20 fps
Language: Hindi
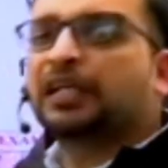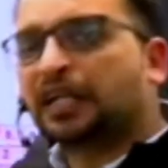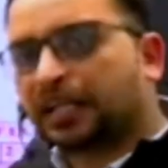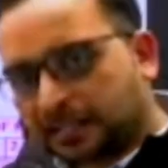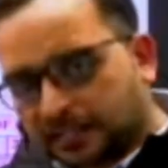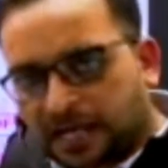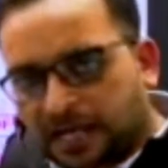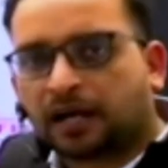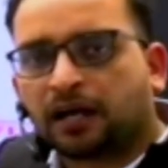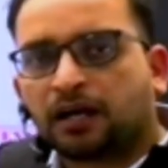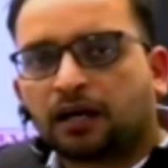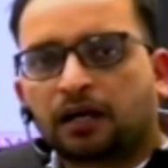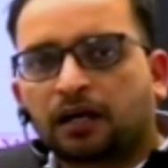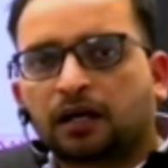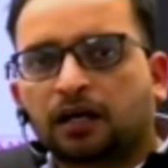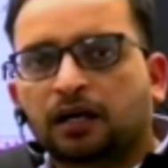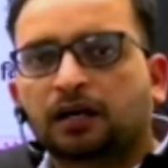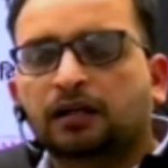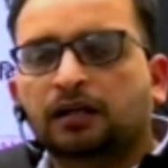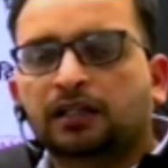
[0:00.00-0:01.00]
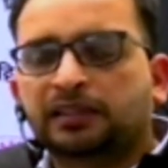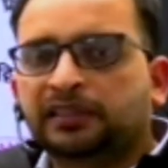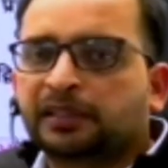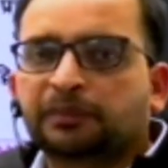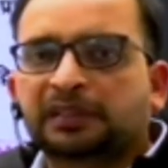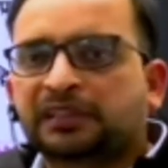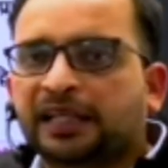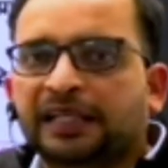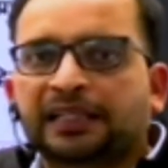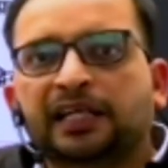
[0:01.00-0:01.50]
फिर हिंदी में ही करना
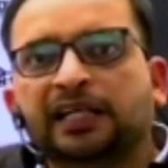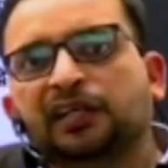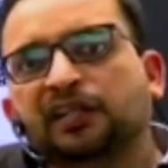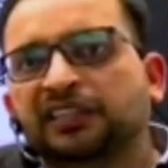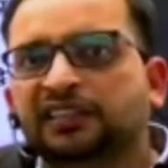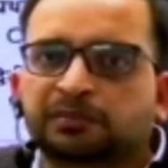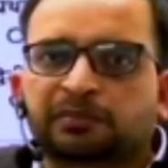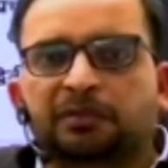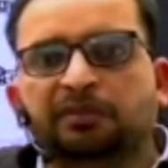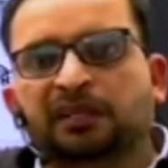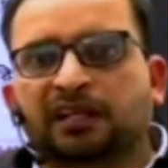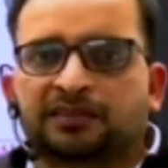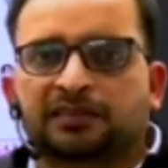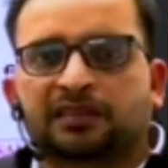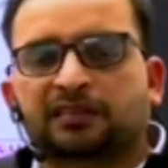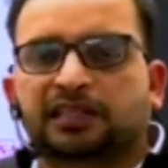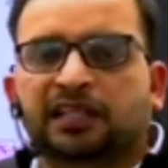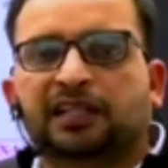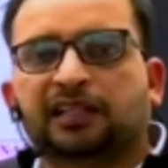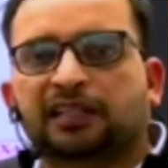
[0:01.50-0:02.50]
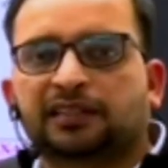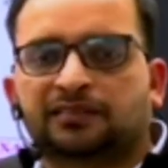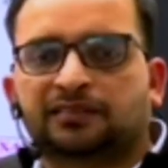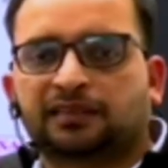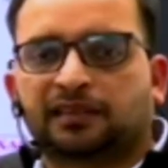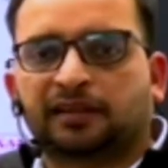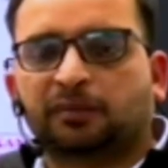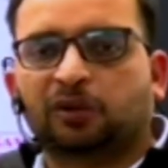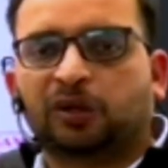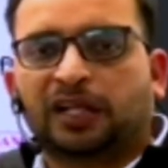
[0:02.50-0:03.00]
ये मत कहना कि किसी में भी कर
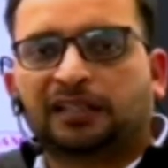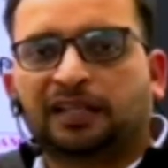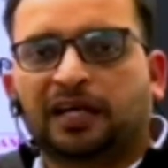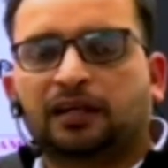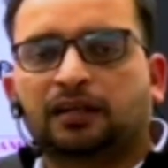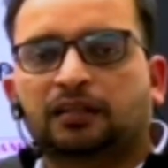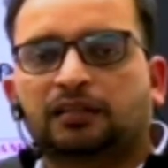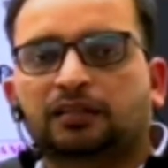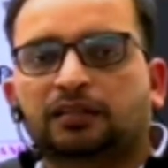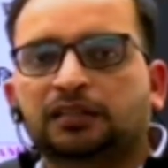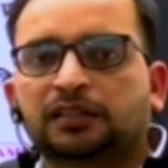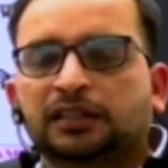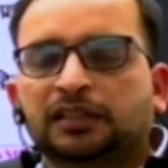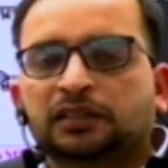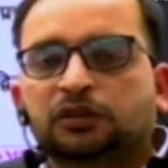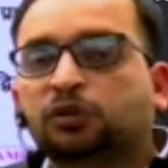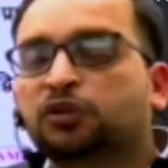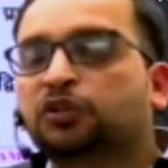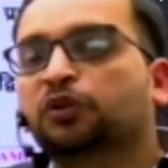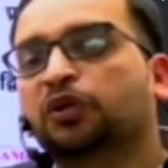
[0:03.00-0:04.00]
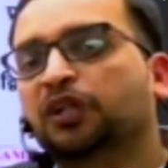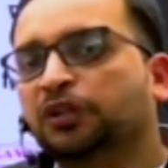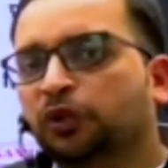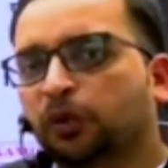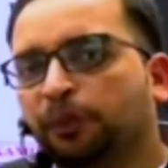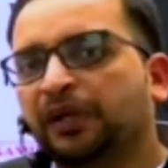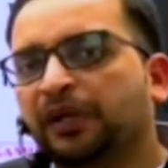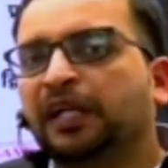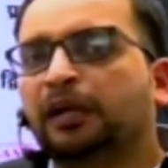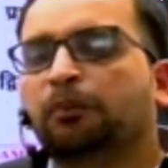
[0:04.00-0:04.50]
सकते अंकित सर ने बोला था
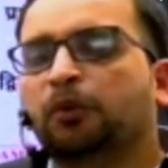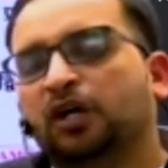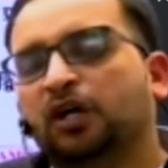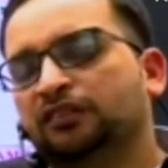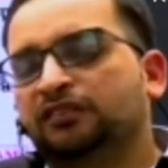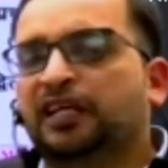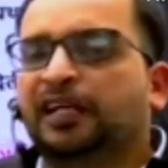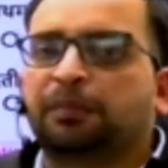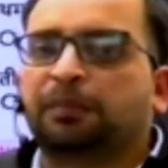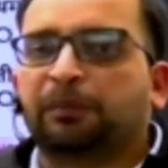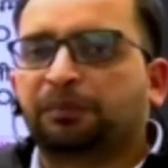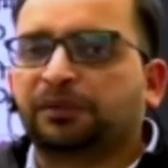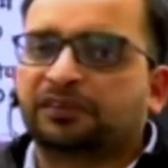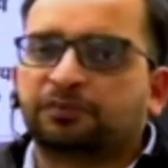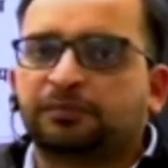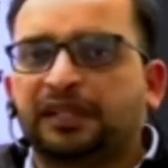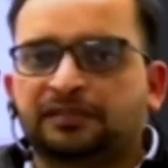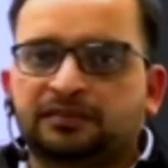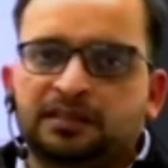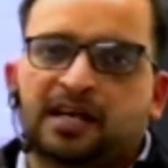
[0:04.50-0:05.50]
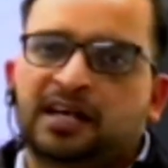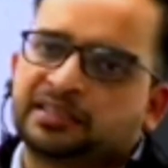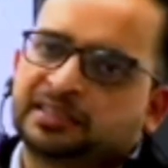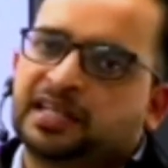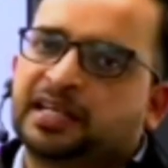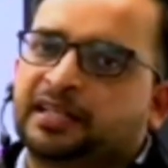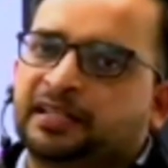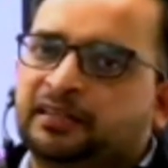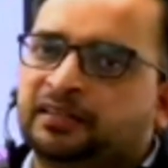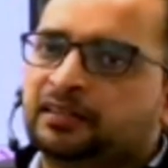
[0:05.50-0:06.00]
तो क्योंकि यूपी के बहुत सारे पेपर्स
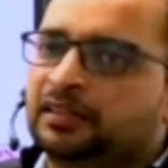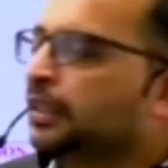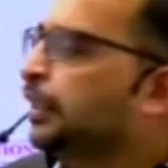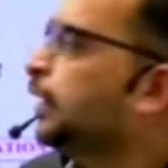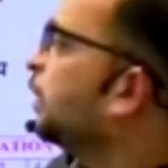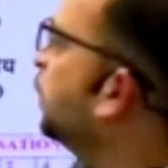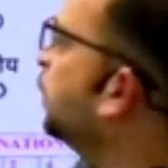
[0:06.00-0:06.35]
में ऐसा आता